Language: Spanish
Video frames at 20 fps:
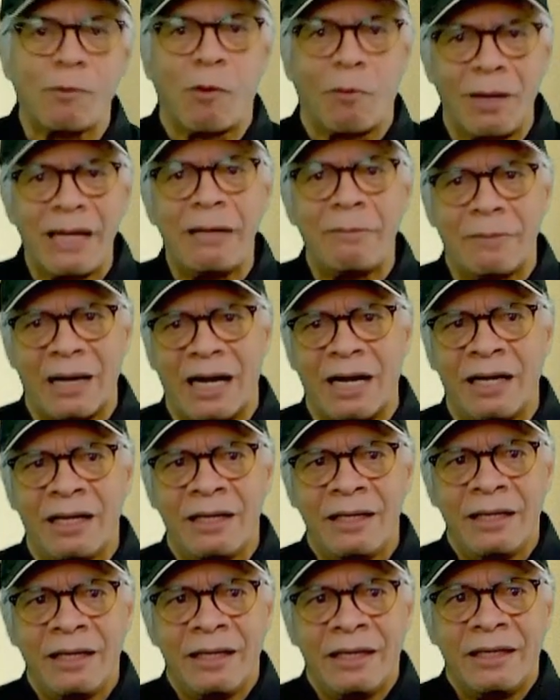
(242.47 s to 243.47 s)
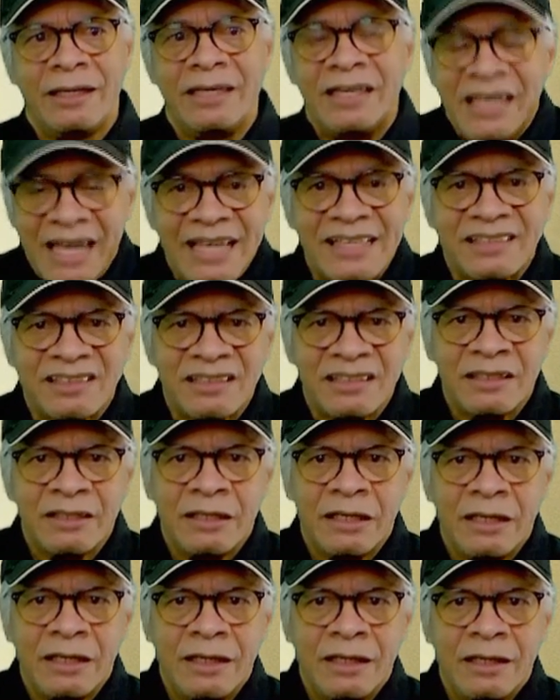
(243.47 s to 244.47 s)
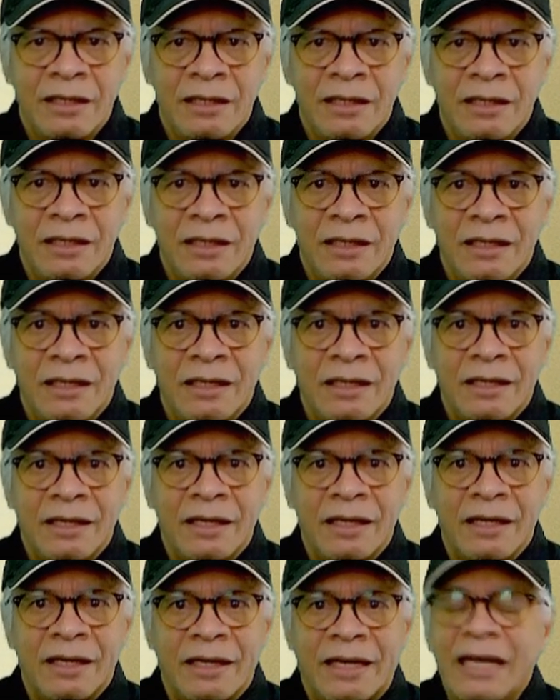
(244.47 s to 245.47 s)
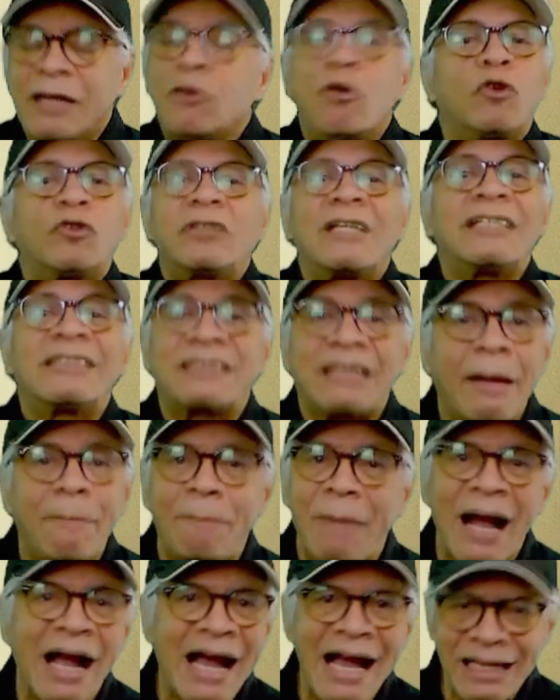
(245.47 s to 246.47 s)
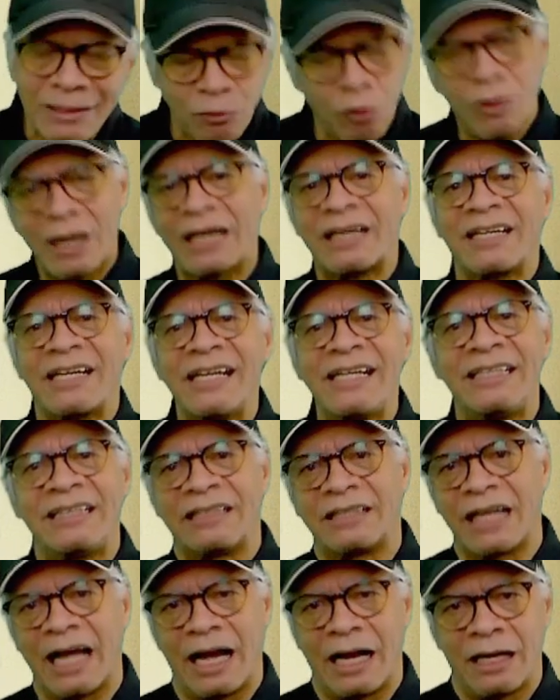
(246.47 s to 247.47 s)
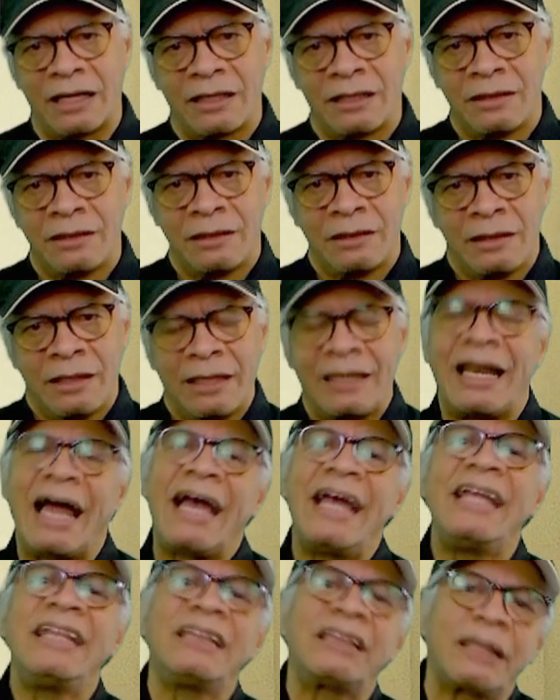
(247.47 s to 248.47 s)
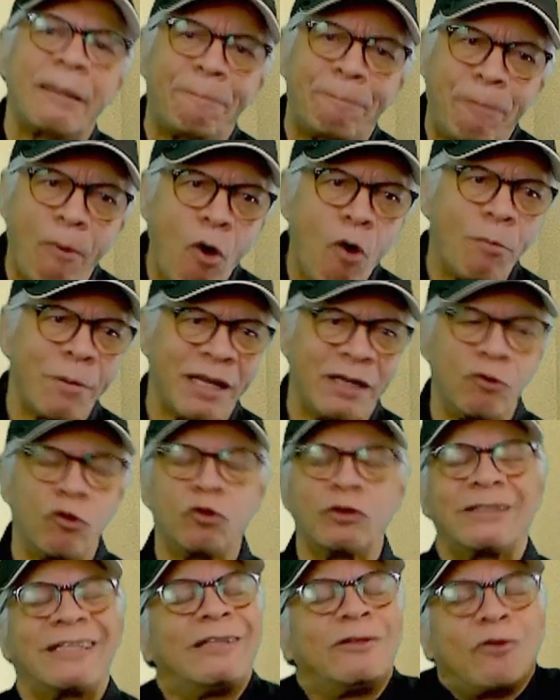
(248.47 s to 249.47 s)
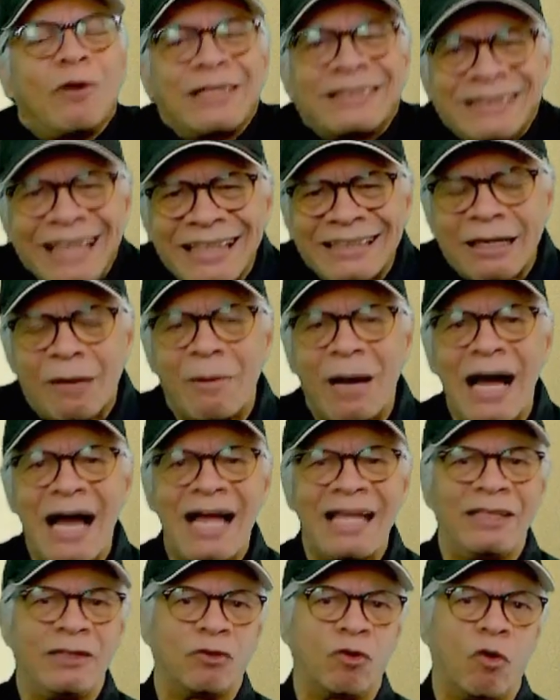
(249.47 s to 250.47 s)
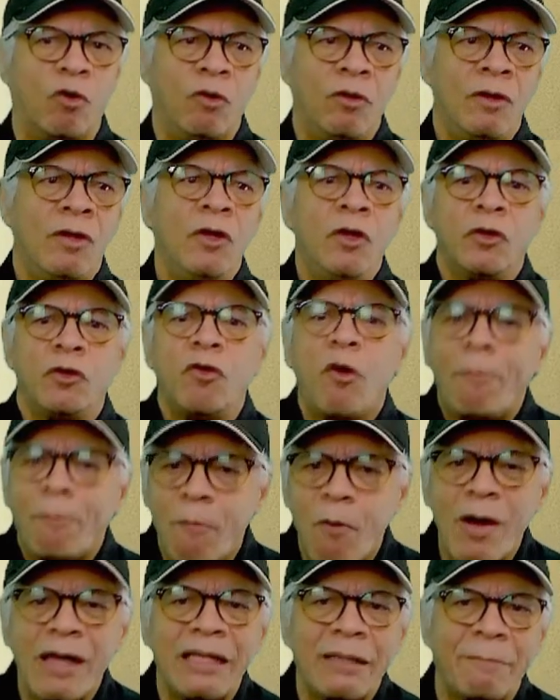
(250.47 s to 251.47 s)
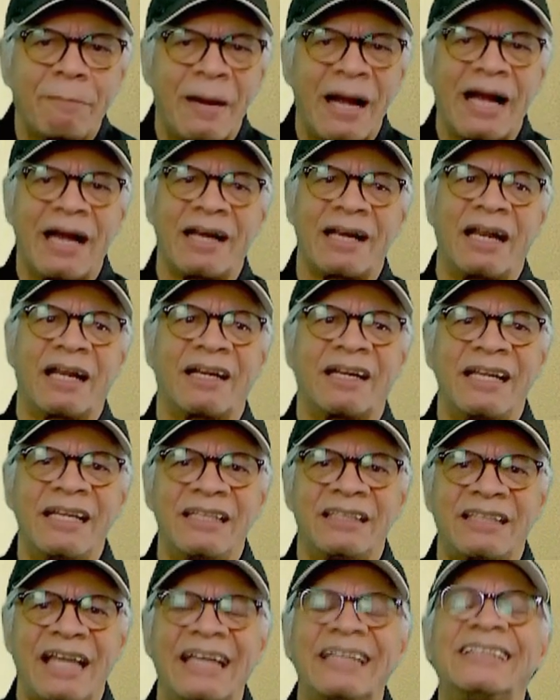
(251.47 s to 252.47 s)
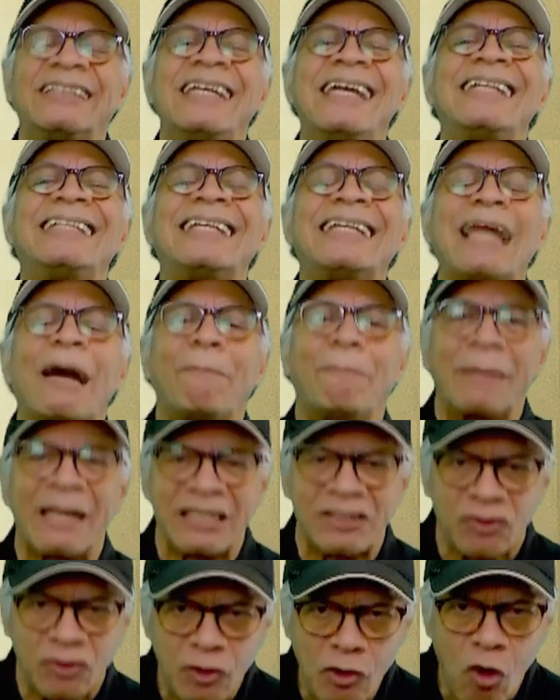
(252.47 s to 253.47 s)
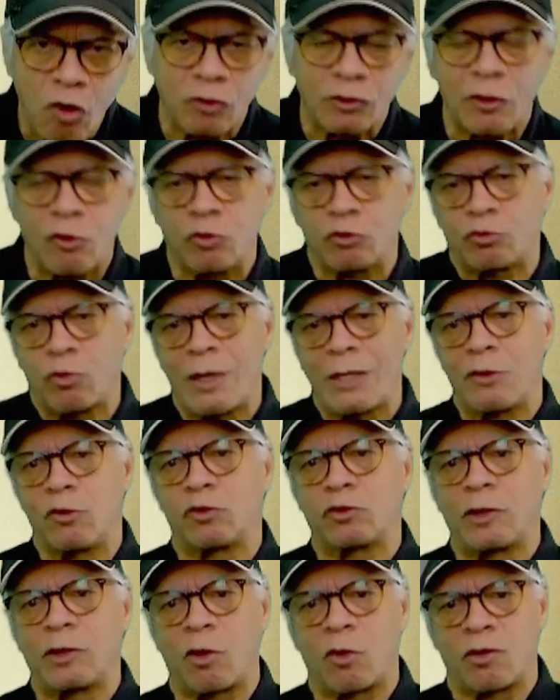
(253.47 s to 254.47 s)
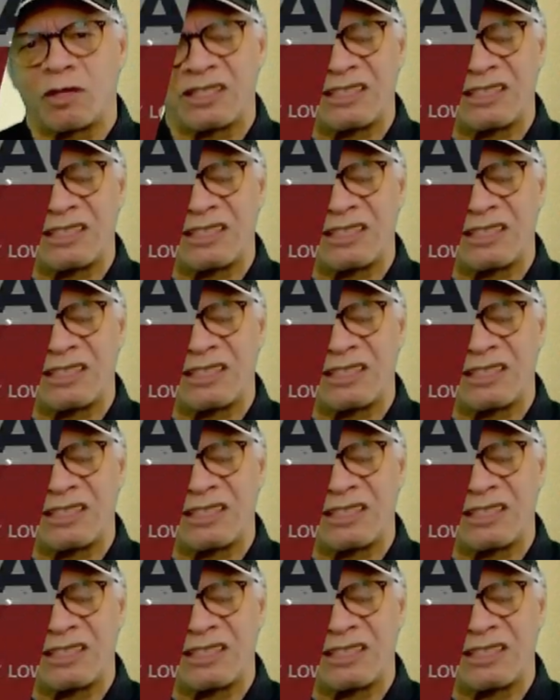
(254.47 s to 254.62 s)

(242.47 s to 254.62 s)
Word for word: problema y es que no se está pagando la renta. La gente pobre no, no está trabajando, no puede pagar la renta y tiene la presión de los dueños de los